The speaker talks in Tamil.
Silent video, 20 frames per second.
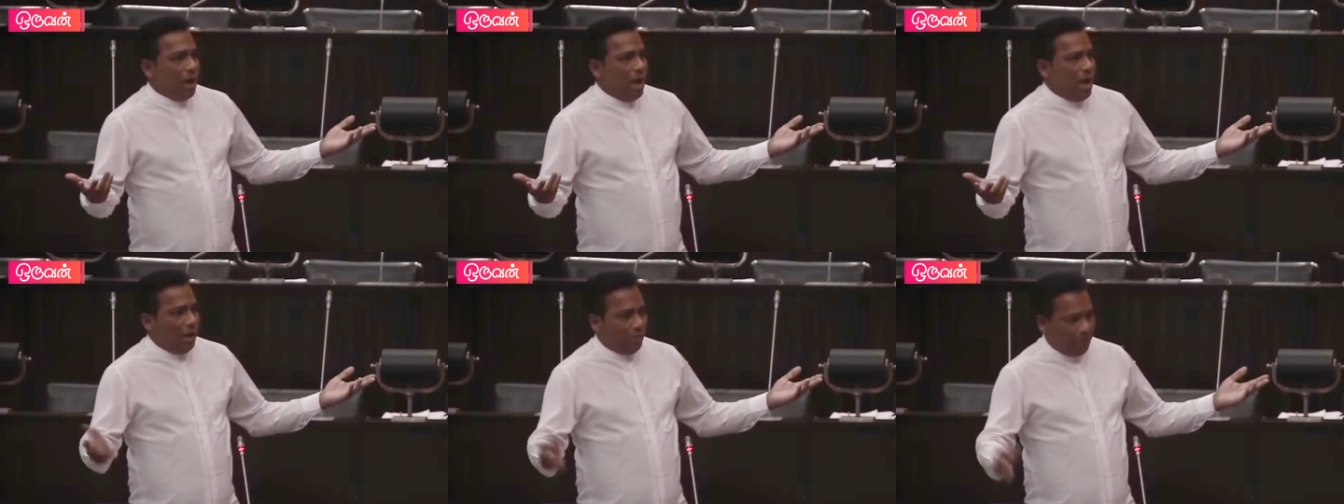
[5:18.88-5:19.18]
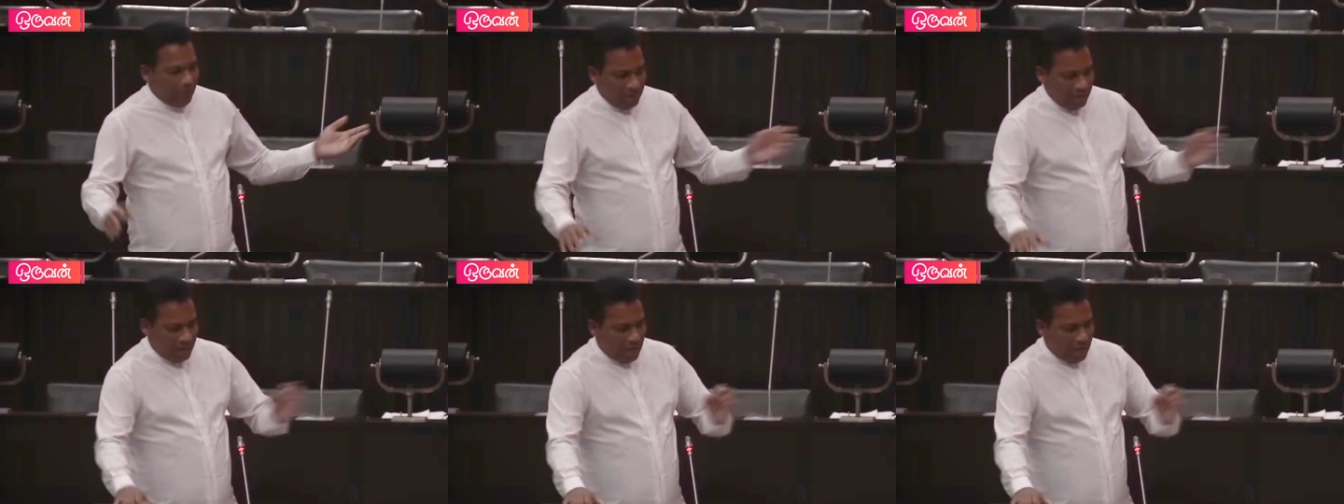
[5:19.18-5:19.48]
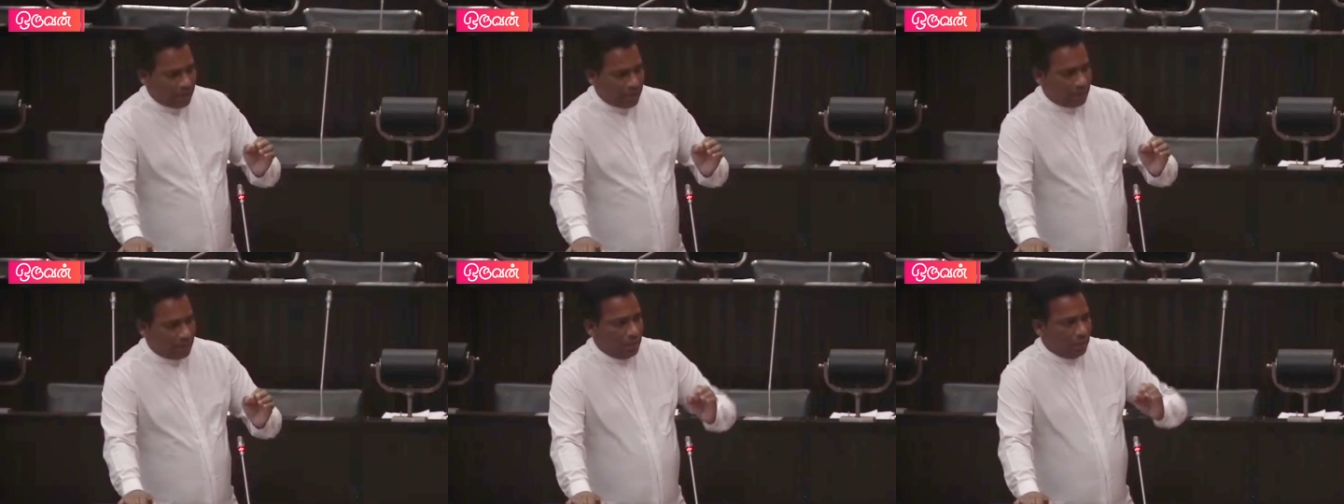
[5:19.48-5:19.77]
ஆகவே
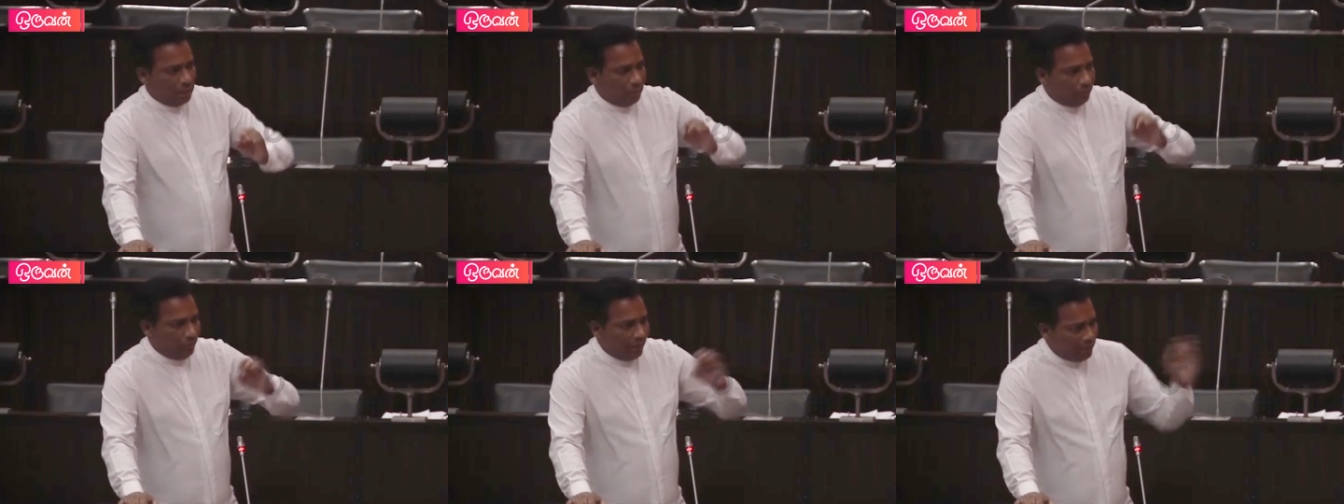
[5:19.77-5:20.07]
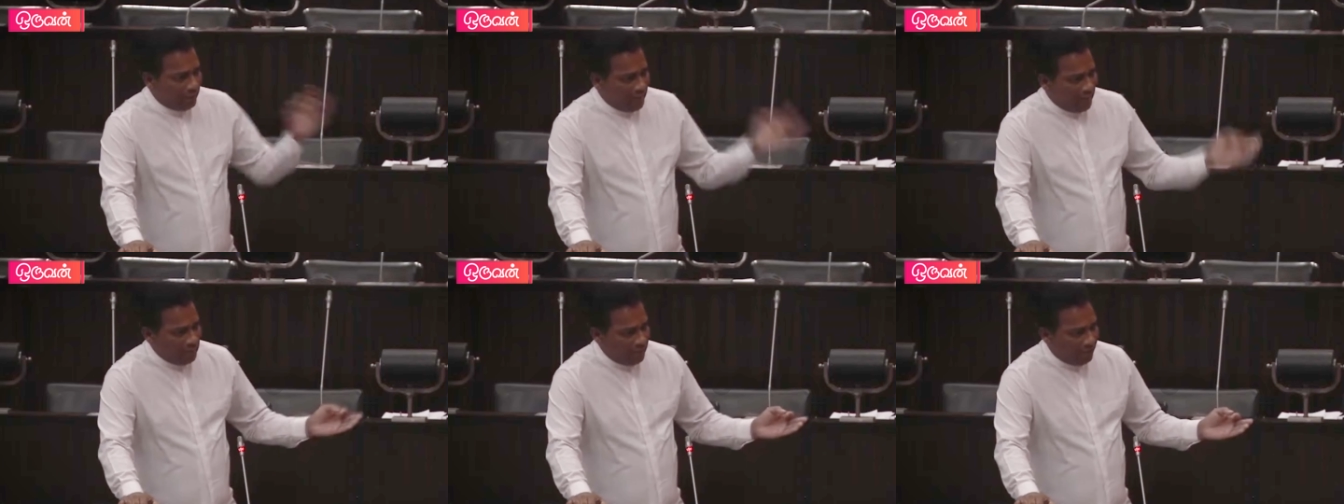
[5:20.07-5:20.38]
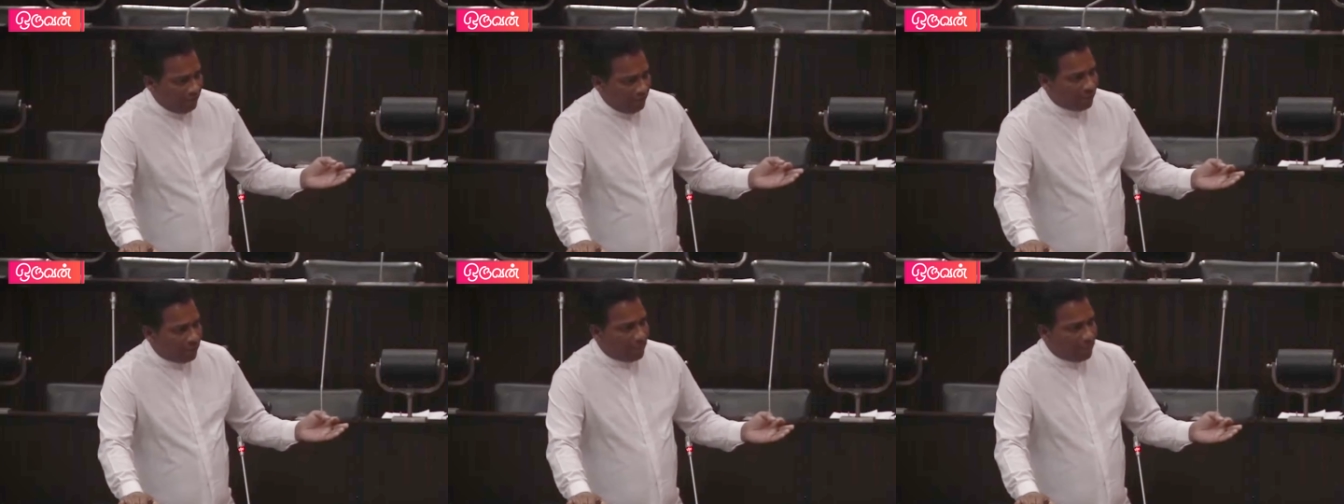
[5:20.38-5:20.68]
நான் இவர்
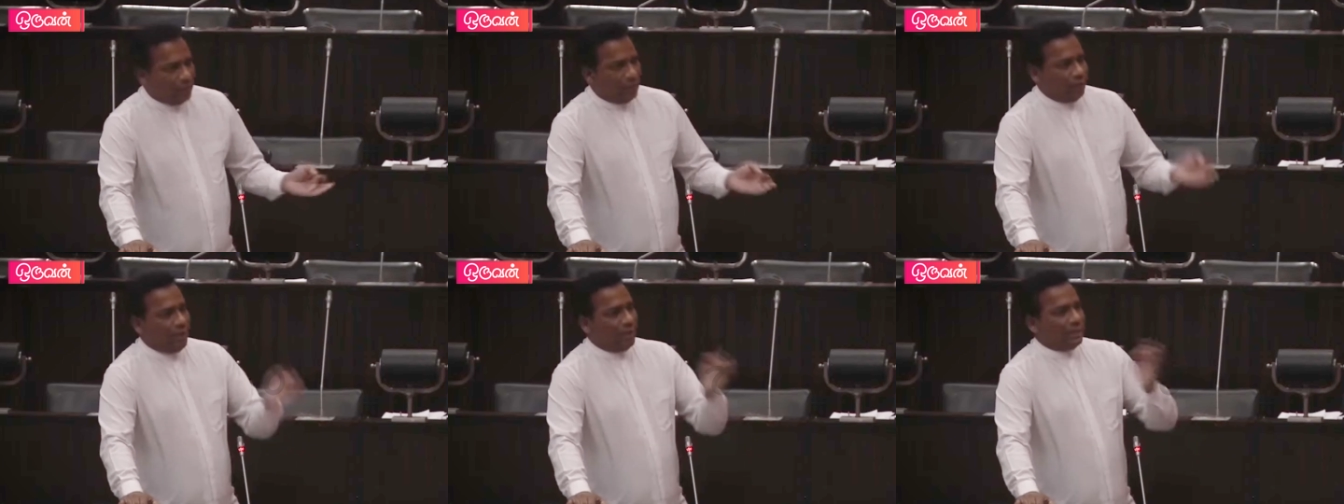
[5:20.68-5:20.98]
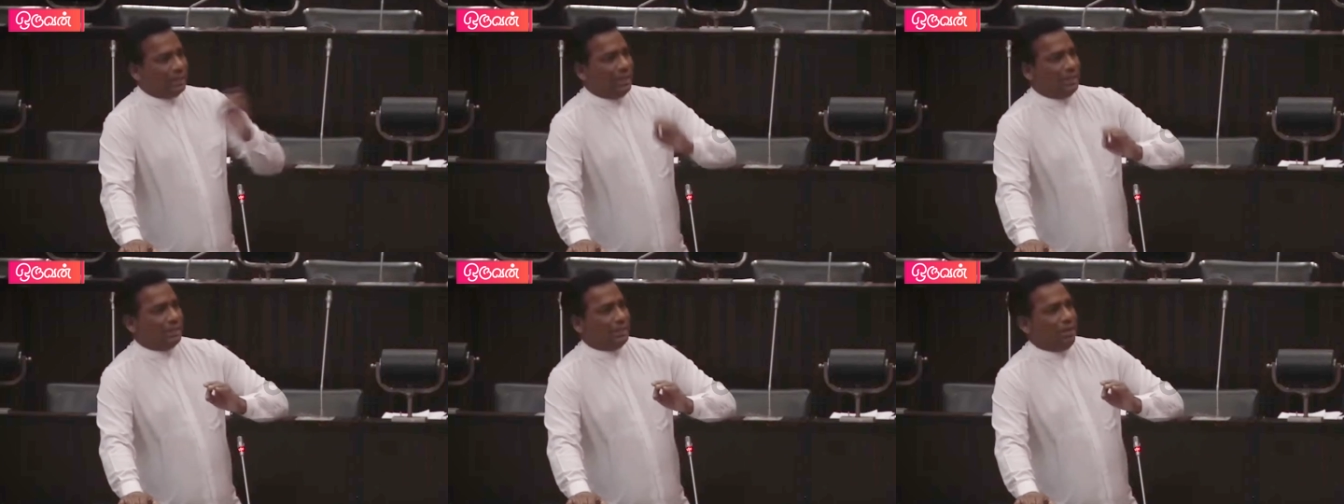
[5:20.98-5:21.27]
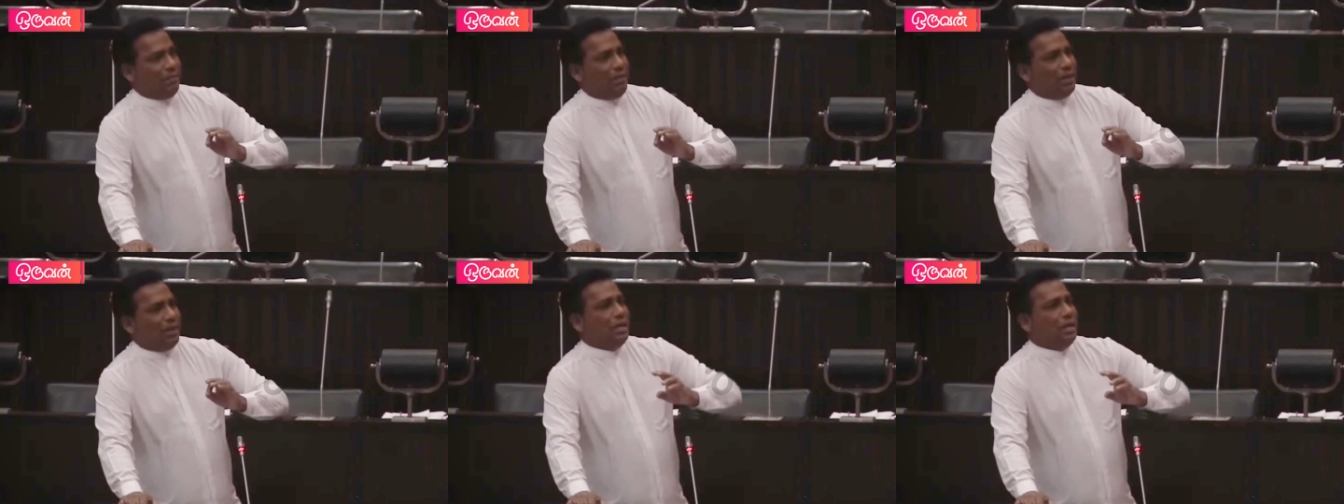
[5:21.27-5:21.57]
நல்லவர் இவர்
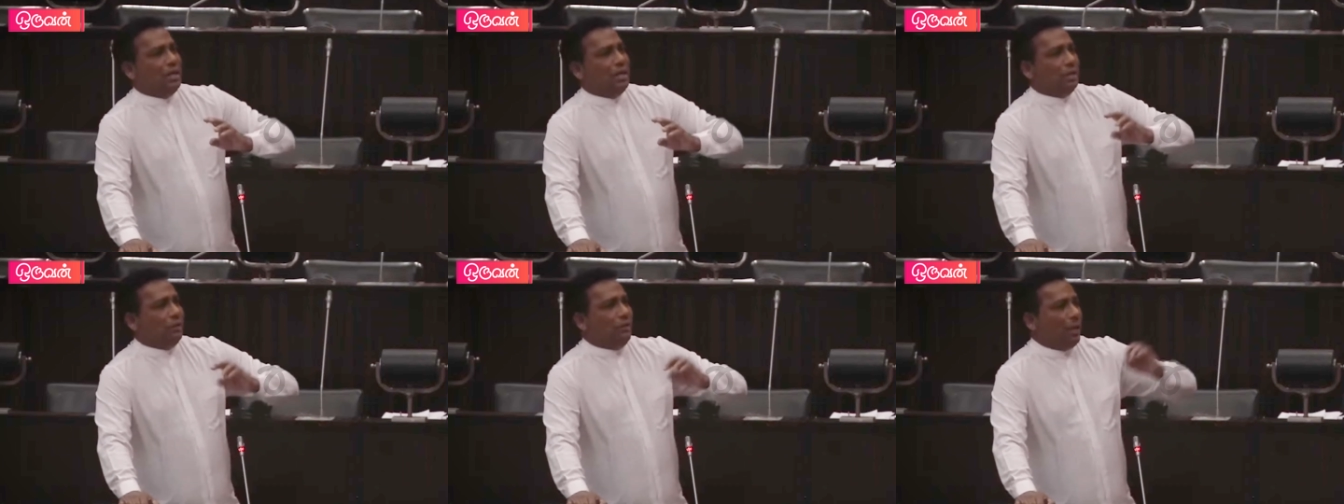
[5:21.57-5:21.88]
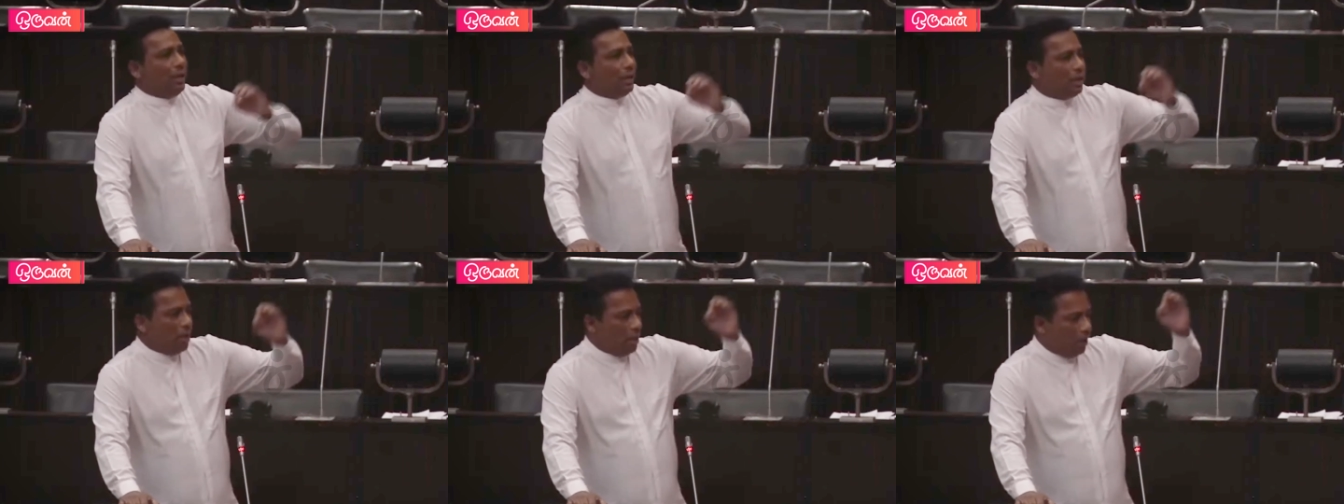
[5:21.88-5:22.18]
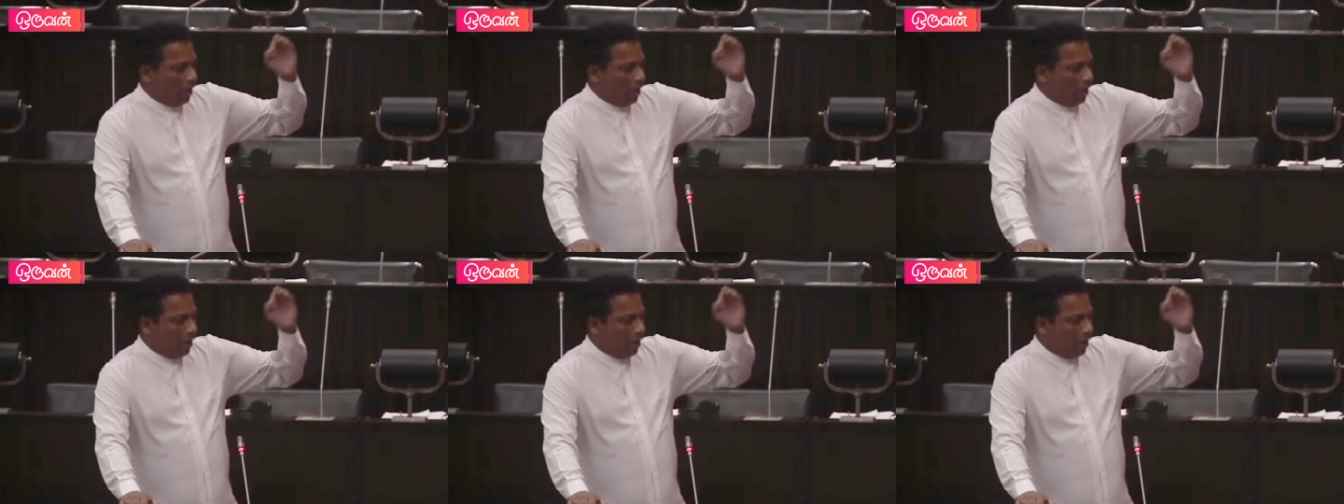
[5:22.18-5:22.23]
கெட்டவர் இவர்